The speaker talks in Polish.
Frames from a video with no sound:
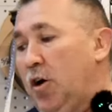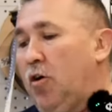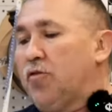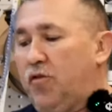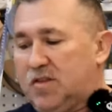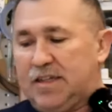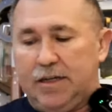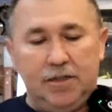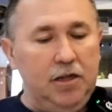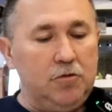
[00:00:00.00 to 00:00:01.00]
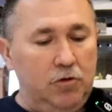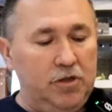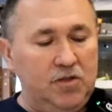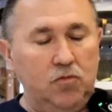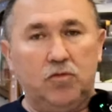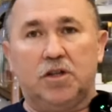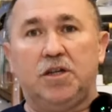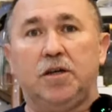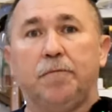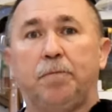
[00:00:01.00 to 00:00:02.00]
on dostaje tylko
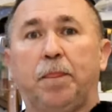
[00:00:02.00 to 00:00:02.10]
rysunki.